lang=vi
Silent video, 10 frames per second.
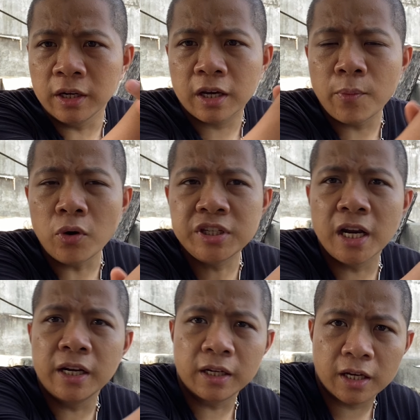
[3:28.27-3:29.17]
cái bốt
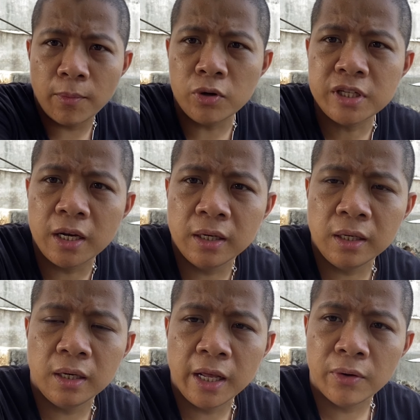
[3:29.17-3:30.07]
chân ấy, cái bốt chân ấy,
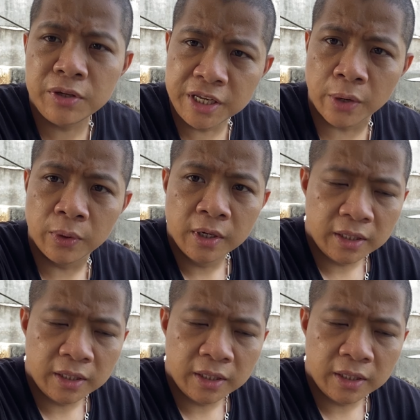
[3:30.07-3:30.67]
lên nó nhiều